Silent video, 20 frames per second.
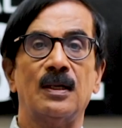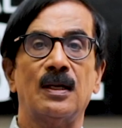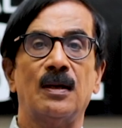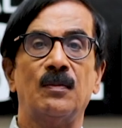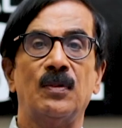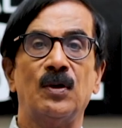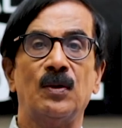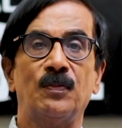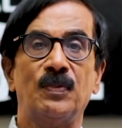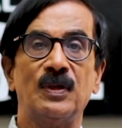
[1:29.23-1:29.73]

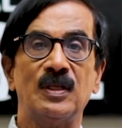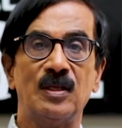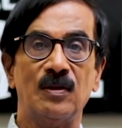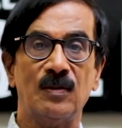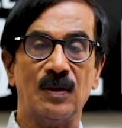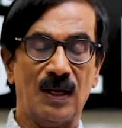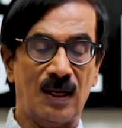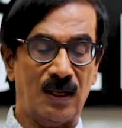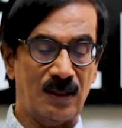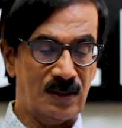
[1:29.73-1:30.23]
நம்ம
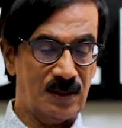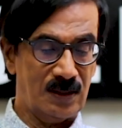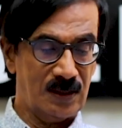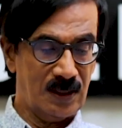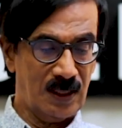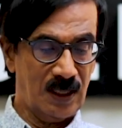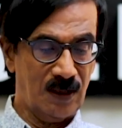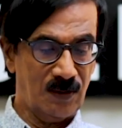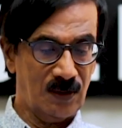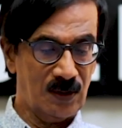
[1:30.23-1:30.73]
பிருத்திவிராஜ்
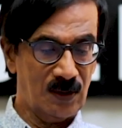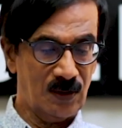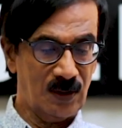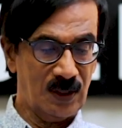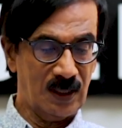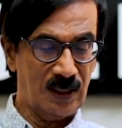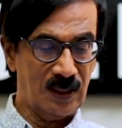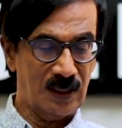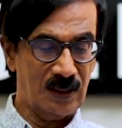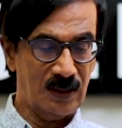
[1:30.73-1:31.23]

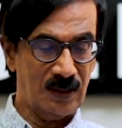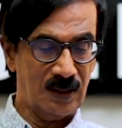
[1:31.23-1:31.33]
அவங்களுடைய